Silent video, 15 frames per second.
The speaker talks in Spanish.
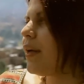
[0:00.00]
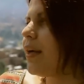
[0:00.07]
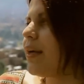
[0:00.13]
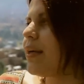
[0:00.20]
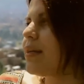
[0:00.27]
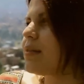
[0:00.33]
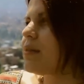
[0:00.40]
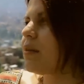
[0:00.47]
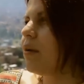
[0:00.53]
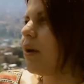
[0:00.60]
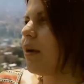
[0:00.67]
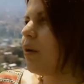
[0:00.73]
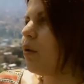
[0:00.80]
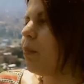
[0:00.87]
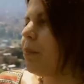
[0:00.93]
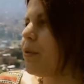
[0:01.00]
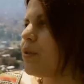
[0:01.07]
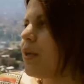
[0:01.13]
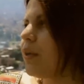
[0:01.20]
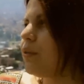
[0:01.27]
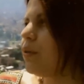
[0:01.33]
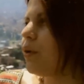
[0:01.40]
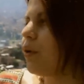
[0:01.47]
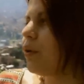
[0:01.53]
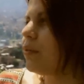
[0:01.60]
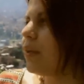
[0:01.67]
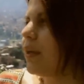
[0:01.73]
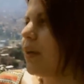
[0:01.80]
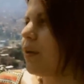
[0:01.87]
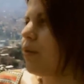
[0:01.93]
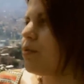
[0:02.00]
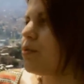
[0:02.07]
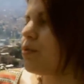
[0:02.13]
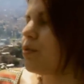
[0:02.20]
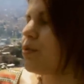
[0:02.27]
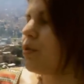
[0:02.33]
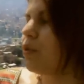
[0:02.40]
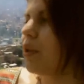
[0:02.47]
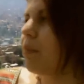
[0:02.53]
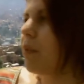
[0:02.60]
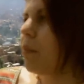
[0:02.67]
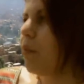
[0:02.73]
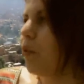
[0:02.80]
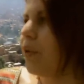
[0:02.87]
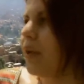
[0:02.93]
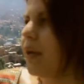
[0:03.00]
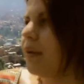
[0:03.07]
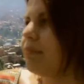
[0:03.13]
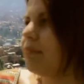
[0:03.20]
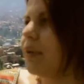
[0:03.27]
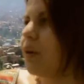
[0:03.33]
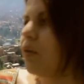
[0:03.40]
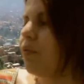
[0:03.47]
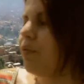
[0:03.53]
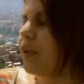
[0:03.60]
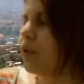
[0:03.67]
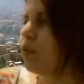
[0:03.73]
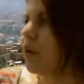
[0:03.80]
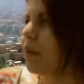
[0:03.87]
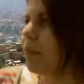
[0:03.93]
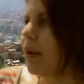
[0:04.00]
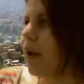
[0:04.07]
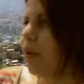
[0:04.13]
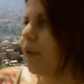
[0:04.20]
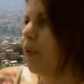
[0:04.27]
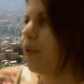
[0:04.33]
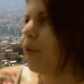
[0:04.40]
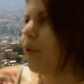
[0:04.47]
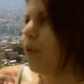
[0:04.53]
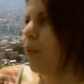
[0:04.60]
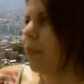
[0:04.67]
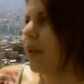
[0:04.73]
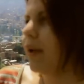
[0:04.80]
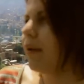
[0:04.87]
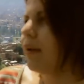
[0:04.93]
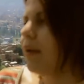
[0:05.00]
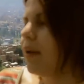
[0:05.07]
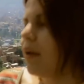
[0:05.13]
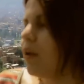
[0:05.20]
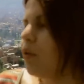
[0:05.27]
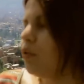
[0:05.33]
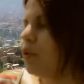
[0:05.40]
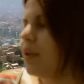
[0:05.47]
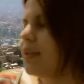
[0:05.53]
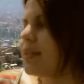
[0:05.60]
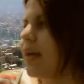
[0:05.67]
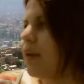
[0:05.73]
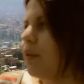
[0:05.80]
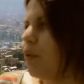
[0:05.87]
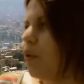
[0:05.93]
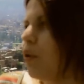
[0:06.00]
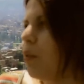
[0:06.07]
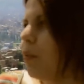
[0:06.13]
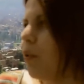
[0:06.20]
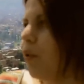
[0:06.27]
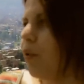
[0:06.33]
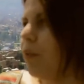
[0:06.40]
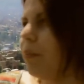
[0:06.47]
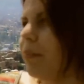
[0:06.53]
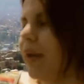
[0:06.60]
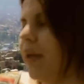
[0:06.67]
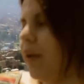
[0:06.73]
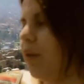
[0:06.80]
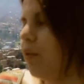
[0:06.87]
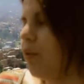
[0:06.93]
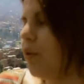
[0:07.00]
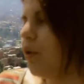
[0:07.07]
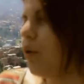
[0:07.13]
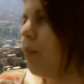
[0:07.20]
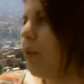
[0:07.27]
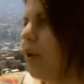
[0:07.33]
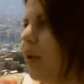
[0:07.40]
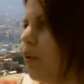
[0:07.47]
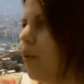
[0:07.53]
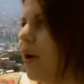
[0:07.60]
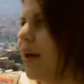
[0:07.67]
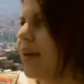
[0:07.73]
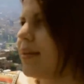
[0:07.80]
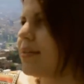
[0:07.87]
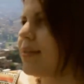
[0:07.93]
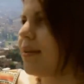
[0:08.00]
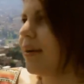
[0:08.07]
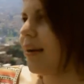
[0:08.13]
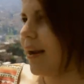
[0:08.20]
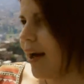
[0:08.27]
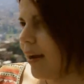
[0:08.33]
es eh, un proyecto de reconstrucción de memoria del conflicto armado en Colombia, utilizando como vehículo y como lenguajes el